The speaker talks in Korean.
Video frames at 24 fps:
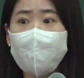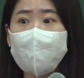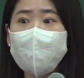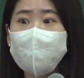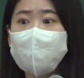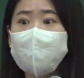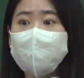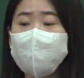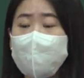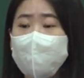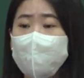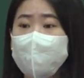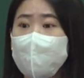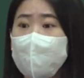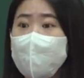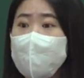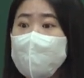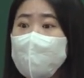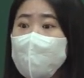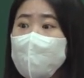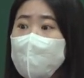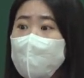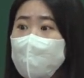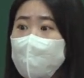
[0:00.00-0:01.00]
열심히 하고
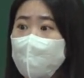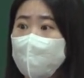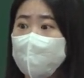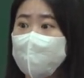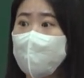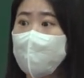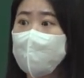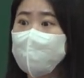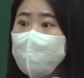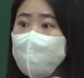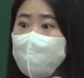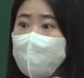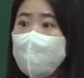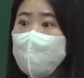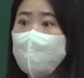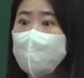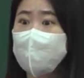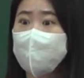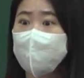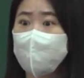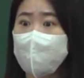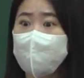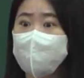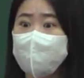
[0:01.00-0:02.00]
내가 노력하고 내가
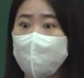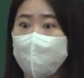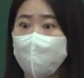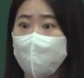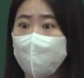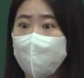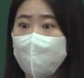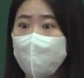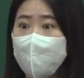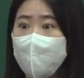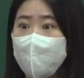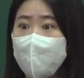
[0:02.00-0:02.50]
성공하기 위해서